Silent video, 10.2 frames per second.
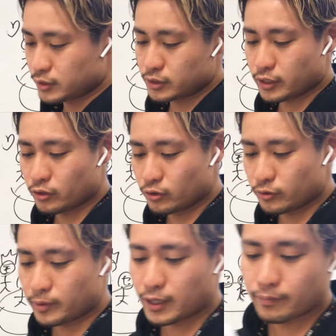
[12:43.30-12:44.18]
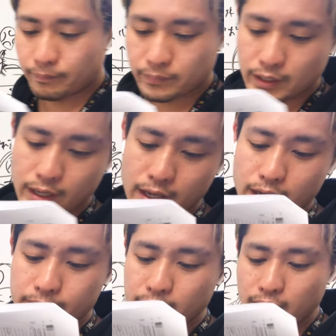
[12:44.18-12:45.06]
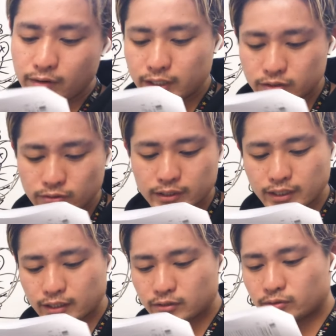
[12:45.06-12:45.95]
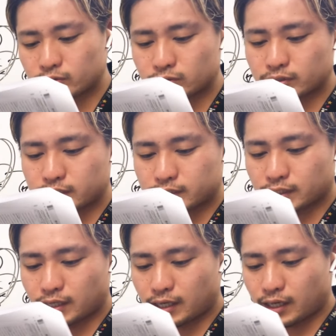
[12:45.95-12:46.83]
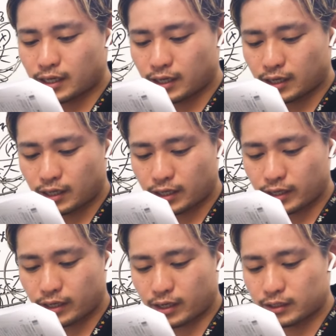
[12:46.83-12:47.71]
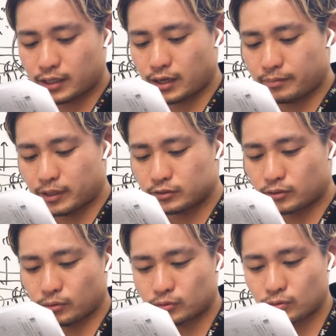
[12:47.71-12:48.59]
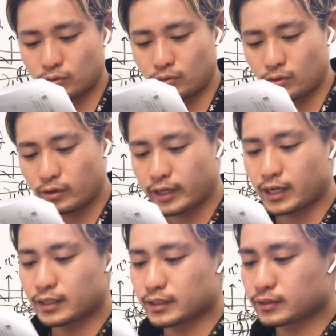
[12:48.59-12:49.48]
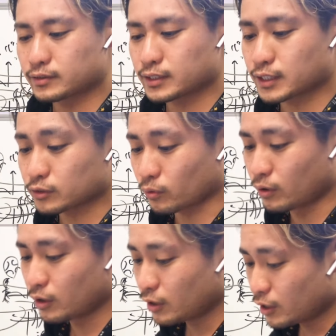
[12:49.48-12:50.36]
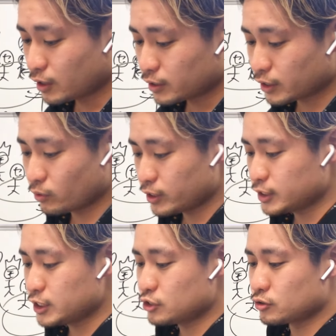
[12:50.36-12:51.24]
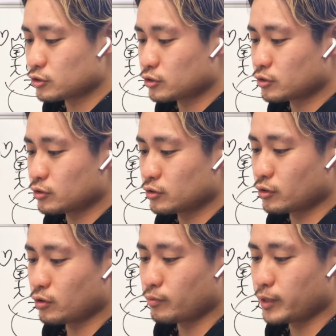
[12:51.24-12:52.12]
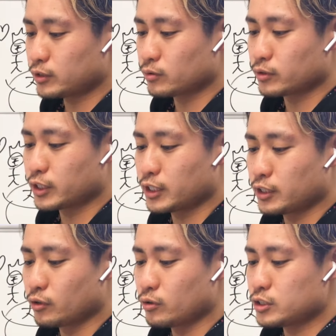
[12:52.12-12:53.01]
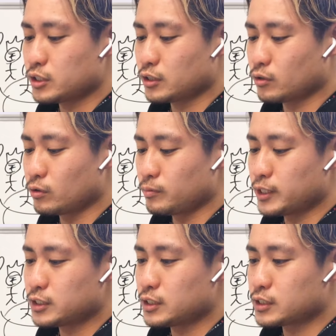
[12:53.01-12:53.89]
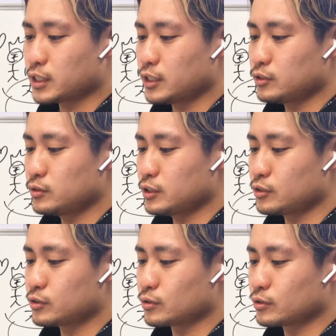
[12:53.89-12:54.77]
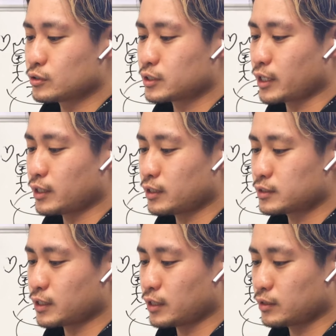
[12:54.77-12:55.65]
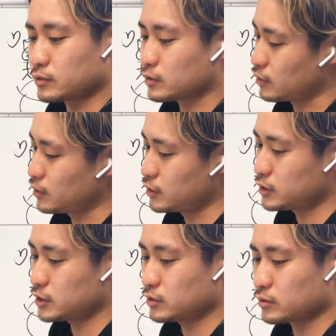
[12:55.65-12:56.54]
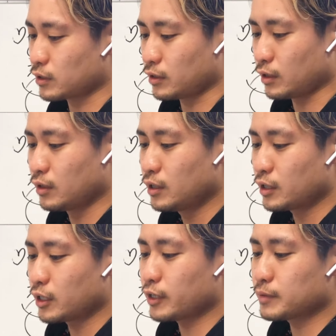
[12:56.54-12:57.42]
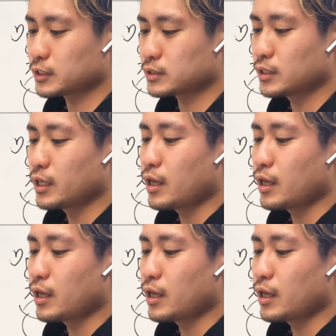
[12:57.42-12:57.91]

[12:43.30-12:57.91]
次、6番。えー、身代わりとは誰のことですか、えー、当てはまることを選んでくださいと。で、これ29行目のとこに、よろしい、この町にセレニューティウスというセックかな、石区かな、がいます。